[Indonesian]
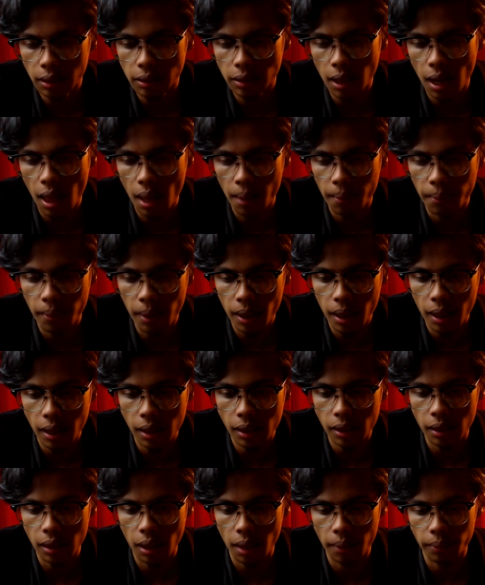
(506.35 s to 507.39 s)
selama
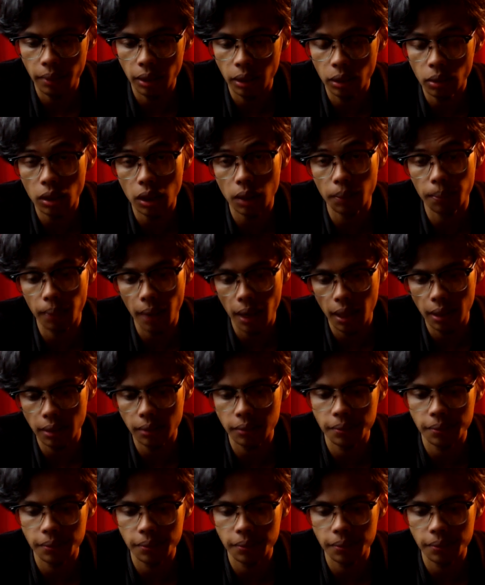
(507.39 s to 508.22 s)
enam minggu ke depan.